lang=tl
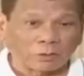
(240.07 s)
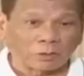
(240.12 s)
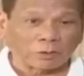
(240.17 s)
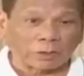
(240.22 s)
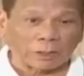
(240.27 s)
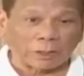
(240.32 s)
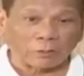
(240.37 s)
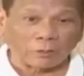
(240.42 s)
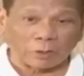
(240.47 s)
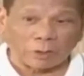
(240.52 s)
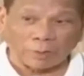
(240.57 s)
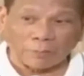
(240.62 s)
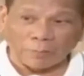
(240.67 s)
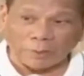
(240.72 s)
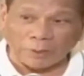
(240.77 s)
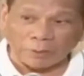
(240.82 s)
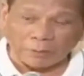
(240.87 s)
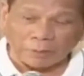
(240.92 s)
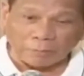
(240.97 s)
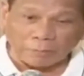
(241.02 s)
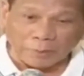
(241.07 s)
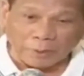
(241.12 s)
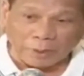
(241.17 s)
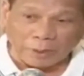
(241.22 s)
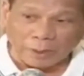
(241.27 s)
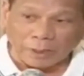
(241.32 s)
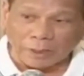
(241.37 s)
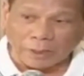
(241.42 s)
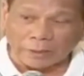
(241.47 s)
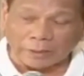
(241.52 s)
Total, wala pa naman
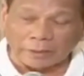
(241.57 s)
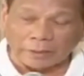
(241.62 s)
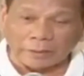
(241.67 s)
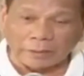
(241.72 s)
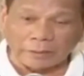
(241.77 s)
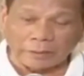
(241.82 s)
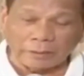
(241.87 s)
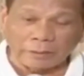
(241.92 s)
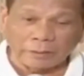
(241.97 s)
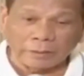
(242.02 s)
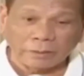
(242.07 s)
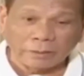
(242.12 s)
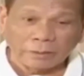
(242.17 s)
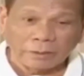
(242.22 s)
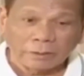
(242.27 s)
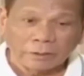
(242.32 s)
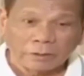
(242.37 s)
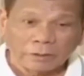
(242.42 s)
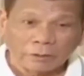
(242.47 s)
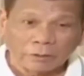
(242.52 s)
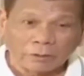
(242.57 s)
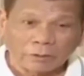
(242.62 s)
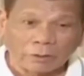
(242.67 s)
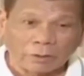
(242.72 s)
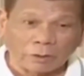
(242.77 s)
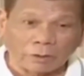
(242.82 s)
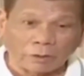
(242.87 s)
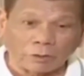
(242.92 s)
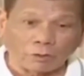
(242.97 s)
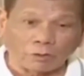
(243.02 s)
pagkain
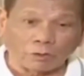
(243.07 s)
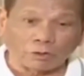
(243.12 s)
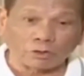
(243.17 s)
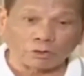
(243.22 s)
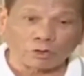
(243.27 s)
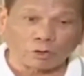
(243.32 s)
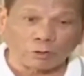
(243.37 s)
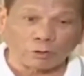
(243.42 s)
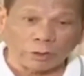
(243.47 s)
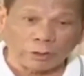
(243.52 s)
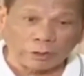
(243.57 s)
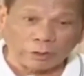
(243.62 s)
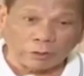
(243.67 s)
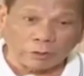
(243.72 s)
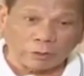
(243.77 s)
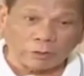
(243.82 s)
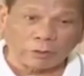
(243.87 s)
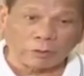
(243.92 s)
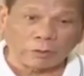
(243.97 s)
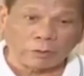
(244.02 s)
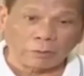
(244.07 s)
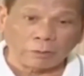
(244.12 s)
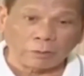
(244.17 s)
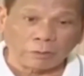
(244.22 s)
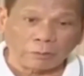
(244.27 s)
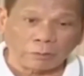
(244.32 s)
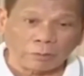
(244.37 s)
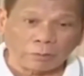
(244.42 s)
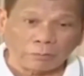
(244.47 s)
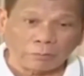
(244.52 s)
kung gusto ninyo
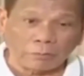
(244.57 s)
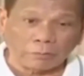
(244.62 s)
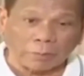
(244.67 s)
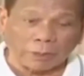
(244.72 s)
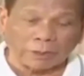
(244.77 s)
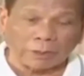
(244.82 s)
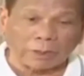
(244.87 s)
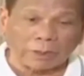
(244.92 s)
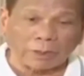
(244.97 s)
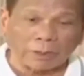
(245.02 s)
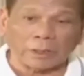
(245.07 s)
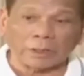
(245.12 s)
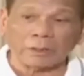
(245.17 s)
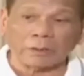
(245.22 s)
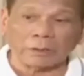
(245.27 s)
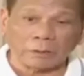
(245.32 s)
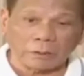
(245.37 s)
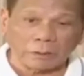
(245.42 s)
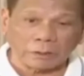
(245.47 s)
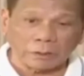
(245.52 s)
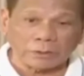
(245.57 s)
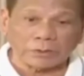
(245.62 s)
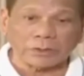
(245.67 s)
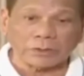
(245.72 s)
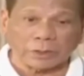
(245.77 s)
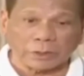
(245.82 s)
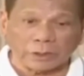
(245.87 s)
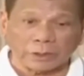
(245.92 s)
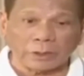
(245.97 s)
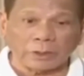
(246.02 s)
no, barilan, oh, di
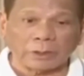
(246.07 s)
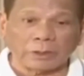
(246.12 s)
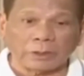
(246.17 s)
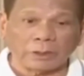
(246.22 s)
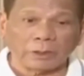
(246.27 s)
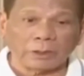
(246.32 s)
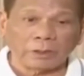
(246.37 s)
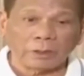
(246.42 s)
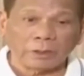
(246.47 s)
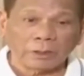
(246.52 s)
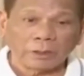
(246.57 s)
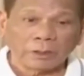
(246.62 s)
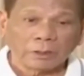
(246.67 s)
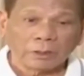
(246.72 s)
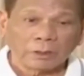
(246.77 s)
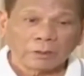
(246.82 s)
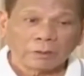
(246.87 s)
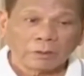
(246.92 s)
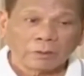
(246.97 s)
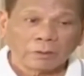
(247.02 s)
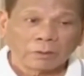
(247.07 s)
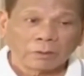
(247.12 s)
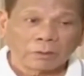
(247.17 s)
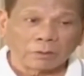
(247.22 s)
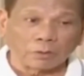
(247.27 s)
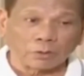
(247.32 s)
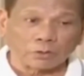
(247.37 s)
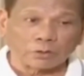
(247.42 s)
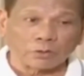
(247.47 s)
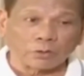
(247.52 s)
sige.
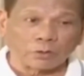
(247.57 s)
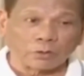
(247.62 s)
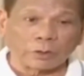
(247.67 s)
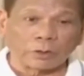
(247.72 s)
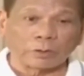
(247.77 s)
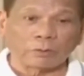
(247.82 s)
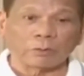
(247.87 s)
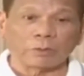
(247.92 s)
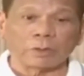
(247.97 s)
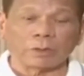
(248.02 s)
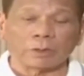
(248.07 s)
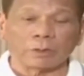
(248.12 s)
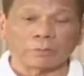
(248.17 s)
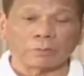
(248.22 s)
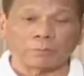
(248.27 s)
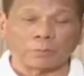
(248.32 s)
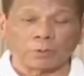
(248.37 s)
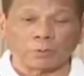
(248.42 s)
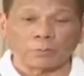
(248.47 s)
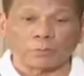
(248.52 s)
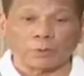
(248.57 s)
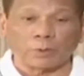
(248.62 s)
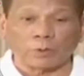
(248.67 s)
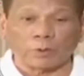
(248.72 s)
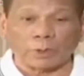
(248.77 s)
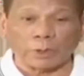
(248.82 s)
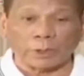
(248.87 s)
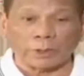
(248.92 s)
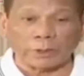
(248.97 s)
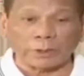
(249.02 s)
Gusto ninyo ng
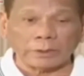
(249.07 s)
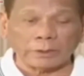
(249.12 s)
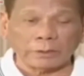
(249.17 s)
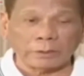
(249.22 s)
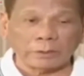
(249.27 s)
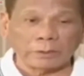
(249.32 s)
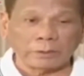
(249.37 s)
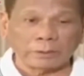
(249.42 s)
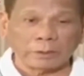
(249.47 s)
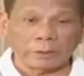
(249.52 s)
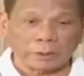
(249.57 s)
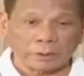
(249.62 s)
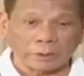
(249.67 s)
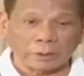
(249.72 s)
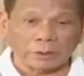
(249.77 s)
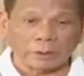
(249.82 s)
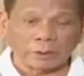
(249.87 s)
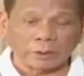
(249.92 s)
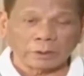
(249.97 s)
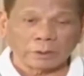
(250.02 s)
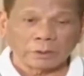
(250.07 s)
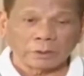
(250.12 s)
pukpukan, sige.